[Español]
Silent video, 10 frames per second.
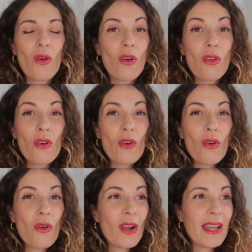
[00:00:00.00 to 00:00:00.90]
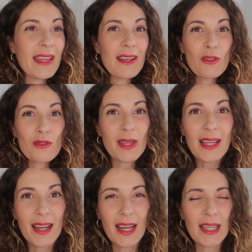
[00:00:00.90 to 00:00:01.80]
o lo que nos
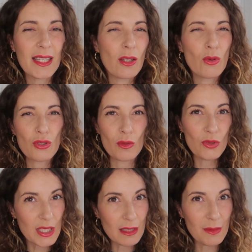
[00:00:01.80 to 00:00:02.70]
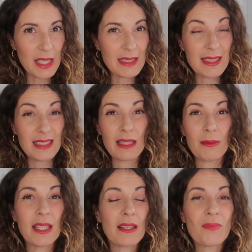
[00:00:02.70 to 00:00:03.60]
vengan gana, incluso muchas veces
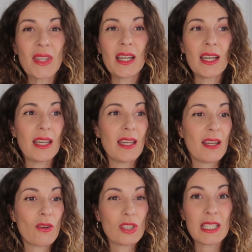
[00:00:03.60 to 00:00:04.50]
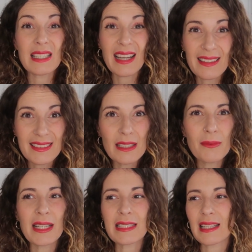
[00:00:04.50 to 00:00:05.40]
escribir eh, cosas
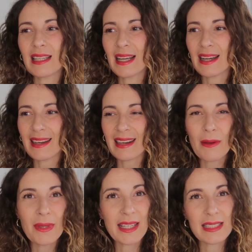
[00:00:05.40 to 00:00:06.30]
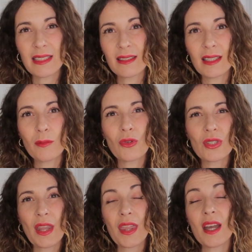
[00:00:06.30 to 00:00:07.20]
negativas, la rabia que
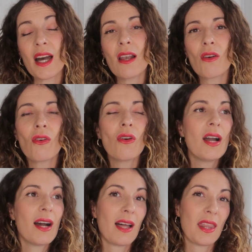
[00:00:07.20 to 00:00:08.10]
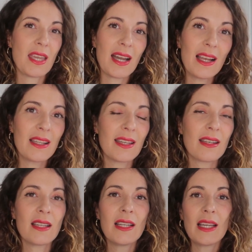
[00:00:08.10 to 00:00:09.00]
sentimos hacia algo, hacia
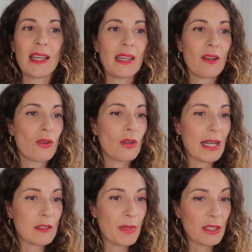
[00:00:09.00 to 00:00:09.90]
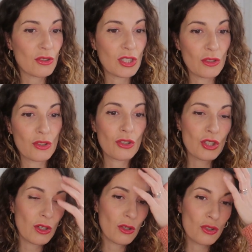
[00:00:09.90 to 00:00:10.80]
alguien, eh, aspectos de
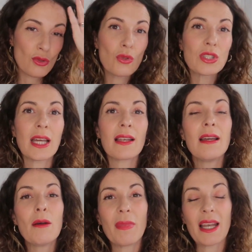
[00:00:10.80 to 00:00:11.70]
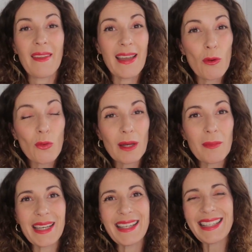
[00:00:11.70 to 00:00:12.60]
nosotros que no nos gustan, para de
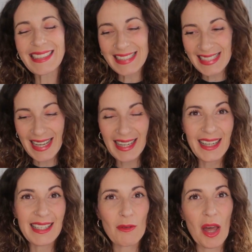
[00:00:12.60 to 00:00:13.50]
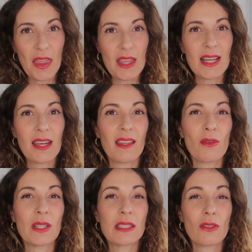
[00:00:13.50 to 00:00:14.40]
alguna manera sacar y vaciar
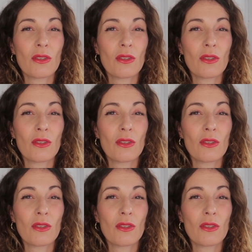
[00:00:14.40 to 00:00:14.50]
de,